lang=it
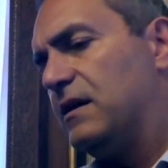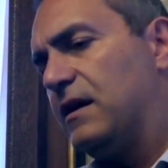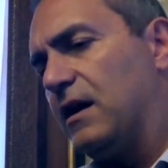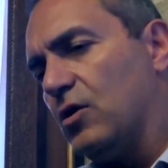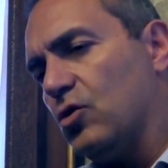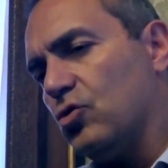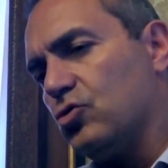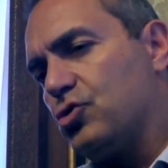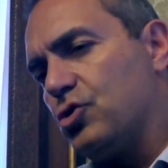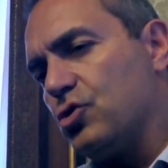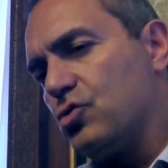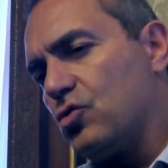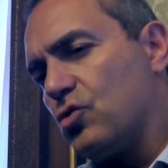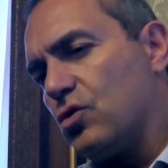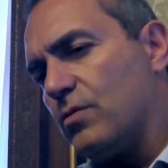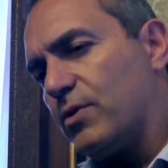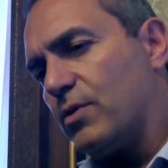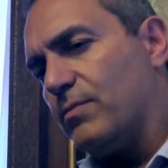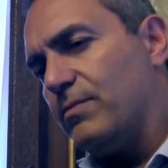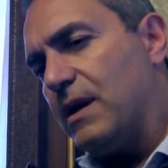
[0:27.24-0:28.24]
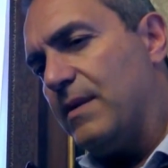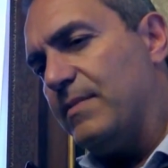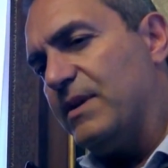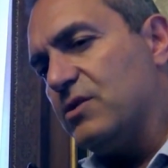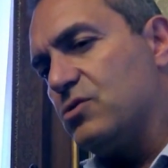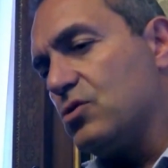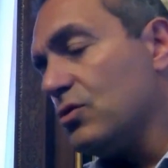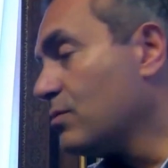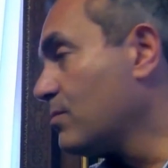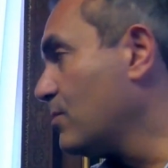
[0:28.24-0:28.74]
che non ci sono problemi
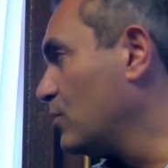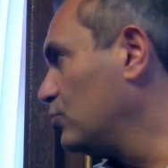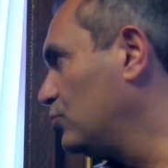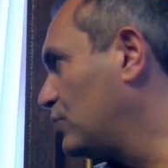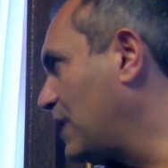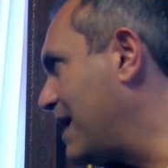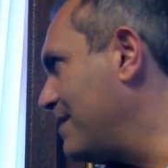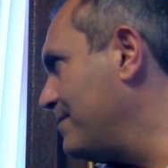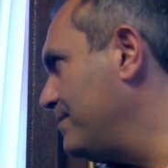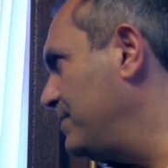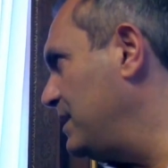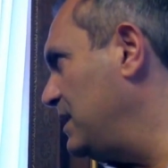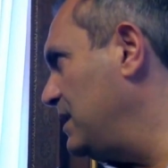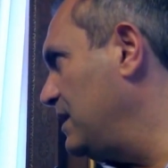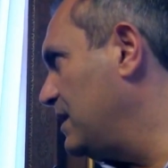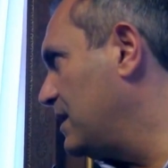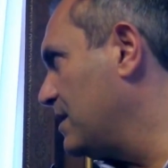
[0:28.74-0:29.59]
insormontabili,